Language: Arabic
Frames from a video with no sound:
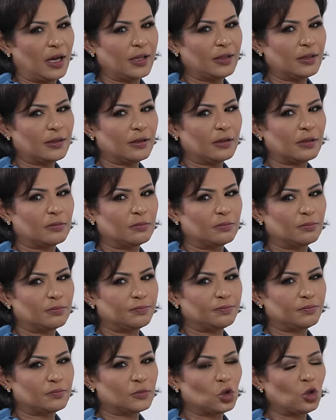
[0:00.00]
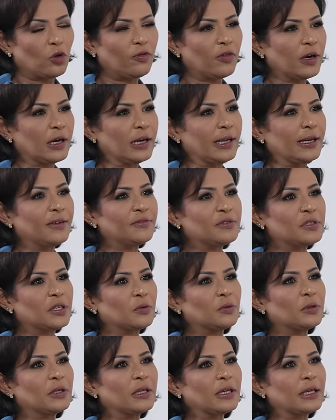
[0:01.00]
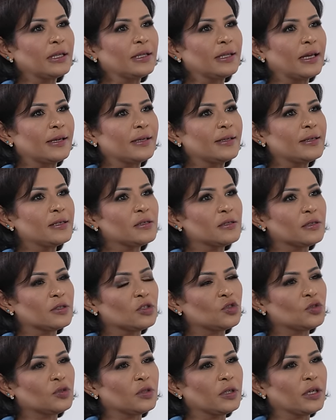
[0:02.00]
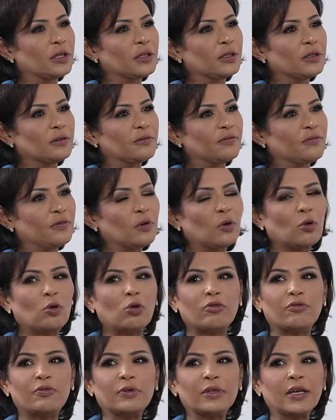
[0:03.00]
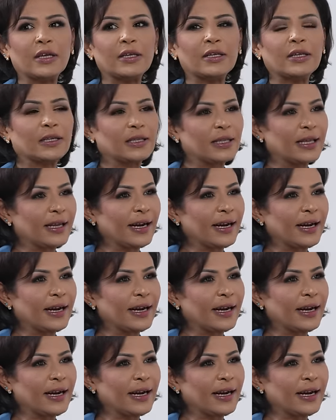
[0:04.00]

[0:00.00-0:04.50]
حتى تشوفك لنفسك وانك انت انجزت شنو يعني في خوف بتاع ان انا